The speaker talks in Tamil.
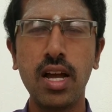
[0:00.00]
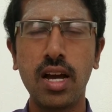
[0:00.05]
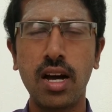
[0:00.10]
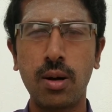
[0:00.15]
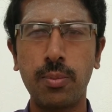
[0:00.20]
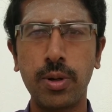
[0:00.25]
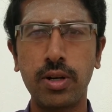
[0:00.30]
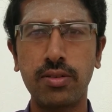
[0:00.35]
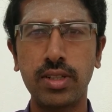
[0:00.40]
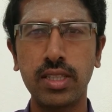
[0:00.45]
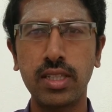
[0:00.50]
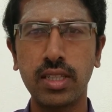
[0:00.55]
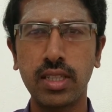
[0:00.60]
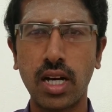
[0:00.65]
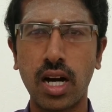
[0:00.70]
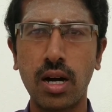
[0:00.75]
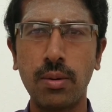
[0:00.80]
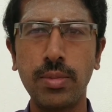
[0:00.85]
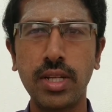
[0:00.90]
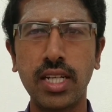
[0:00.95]
அப்புறம் வந்து
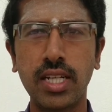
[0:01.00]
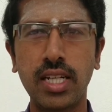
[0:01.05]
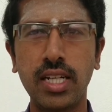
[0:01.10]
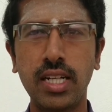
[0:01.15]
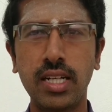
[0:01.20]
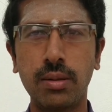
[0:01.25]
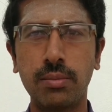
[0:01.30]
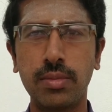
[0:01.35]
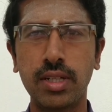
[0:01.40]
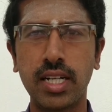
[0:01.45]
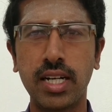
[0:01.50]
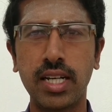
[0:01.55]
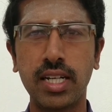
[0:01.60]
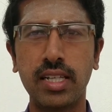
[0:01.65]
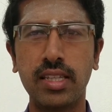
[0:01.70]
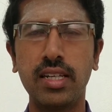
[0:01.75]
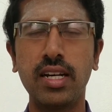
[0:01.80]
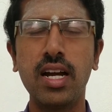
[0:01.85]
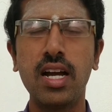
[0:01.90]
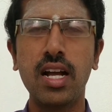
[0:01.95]
தாமிர கிண்ணமும்
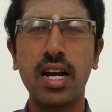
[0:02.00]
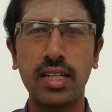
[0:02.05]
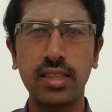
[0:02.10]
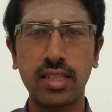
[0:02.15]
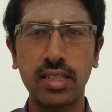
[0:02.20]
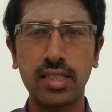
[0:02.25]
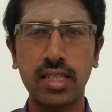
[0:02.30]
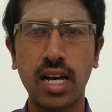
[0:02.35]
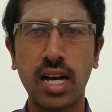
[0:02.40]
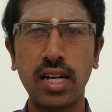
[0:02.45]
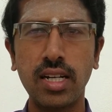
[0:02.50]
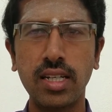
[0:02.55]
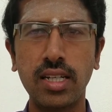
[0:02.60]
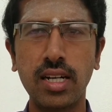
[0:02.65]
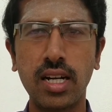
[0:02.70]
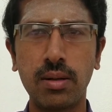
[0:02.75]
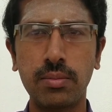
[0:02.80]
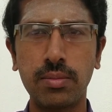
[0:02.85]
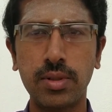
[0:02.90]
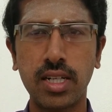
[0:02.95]
கிடைக்குது அந்த
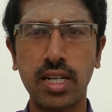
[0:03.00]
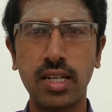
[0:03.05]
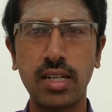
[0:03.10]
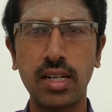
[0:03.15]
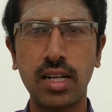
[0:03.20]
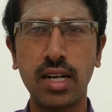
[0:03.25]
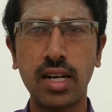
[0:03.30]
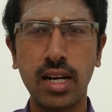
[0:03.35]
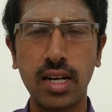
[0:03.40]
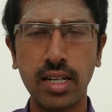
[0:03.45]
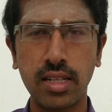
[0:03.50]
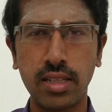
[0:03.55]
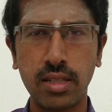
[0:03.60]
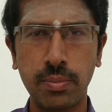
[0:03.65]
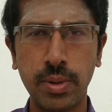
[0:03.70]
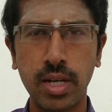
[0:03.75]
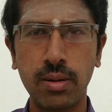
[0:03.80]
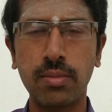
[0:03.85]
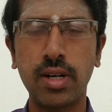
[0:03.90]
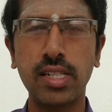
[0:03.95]
சாலிகிராம கல்லால் ஆன அந்த
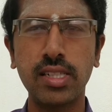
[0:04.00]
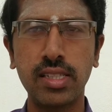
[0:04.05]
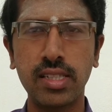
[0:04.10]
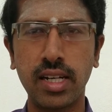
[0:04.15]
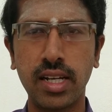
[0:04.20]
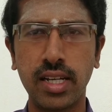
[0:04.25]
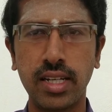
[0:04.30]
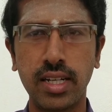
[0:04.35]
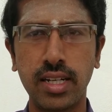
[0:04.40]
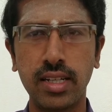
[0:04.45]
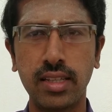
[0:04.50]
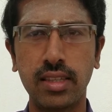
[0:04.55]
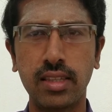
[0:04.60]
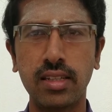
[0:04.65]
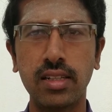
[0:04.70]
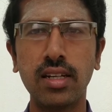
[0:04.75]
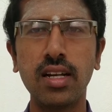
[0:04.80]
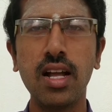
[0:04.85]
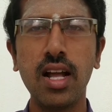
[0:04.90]
பெருமாள் சிலையை எடுத்து